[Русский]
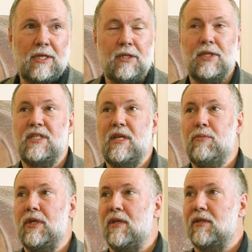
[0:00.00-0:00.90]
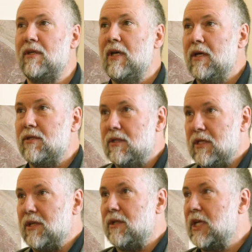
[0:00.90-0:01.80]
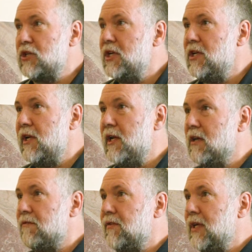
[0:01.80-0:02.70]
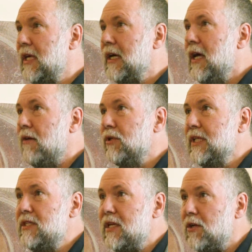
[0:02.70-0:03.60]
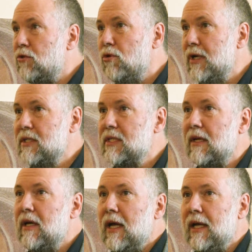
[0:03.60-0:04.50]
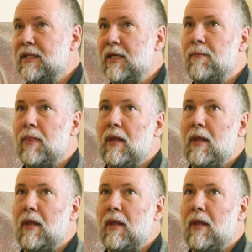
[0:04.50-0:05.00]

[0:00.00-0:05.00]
некоторой степени это действительно даже и рельеф. И вот эти нюансы, это